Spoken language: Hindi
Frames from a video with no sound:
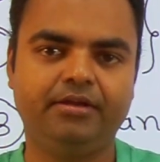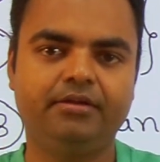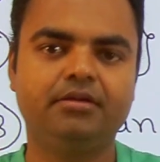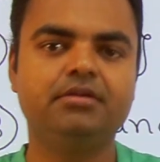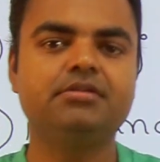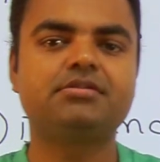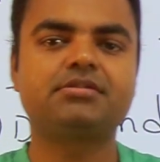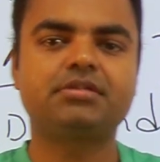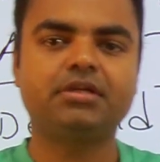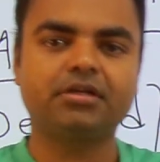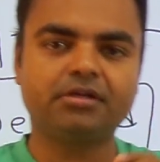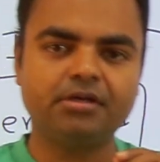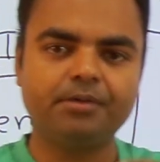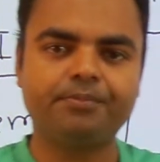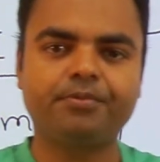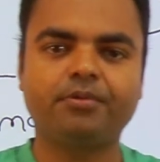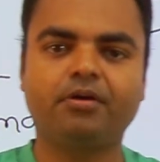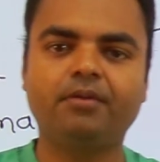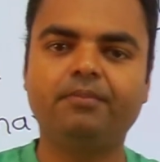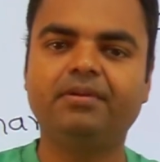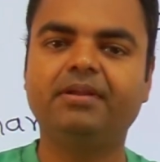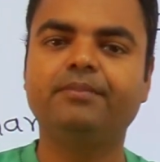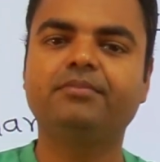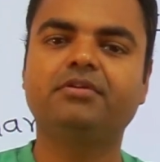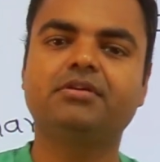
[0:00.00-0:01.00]
इस तरह का
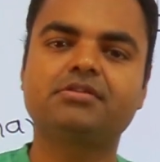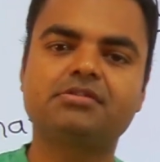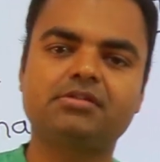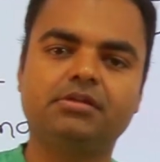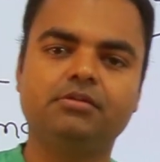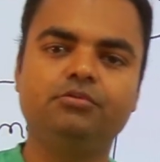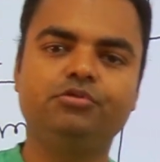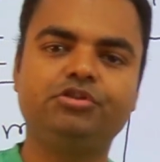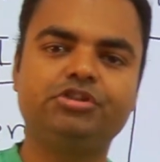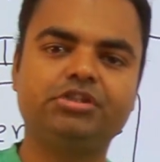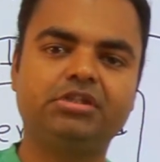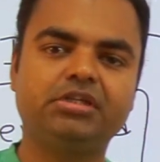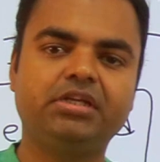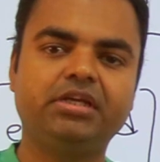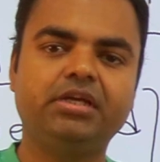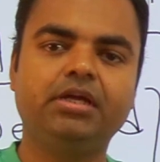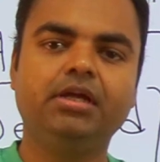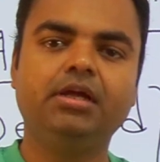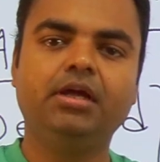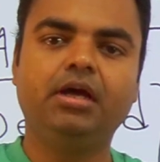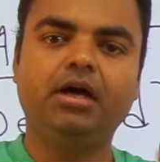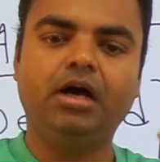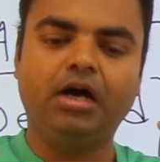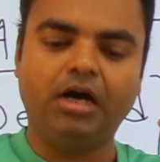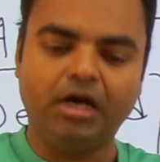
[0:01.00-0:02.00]
प्रॉब्लम का सलूशन है
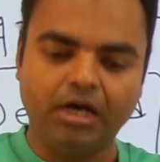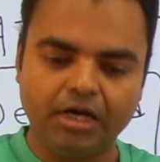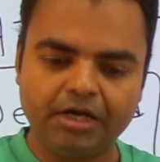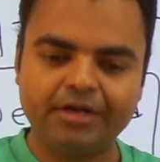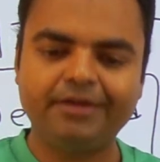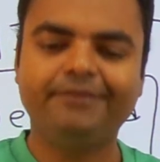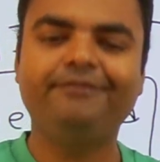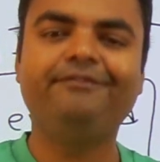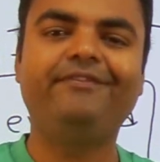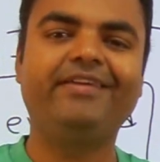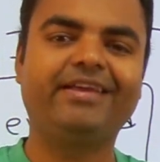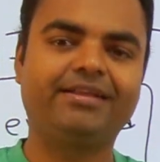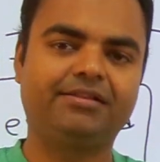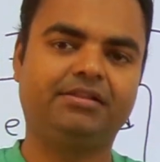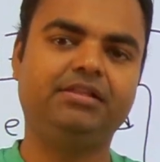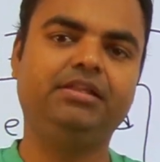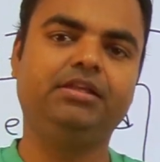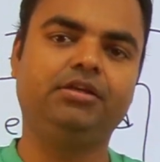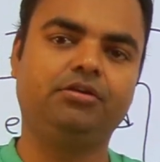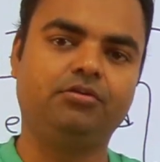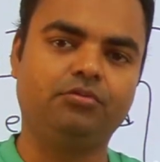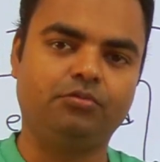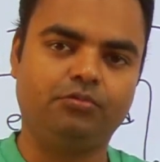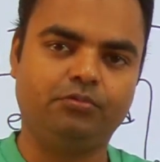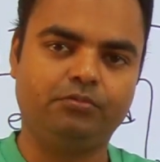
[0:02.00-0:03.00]
हर व्यक्ति
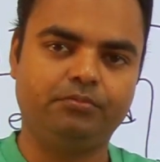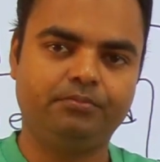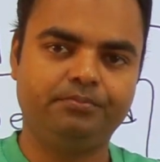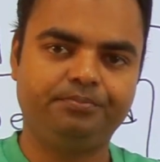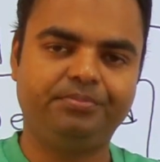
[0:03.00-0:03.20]
को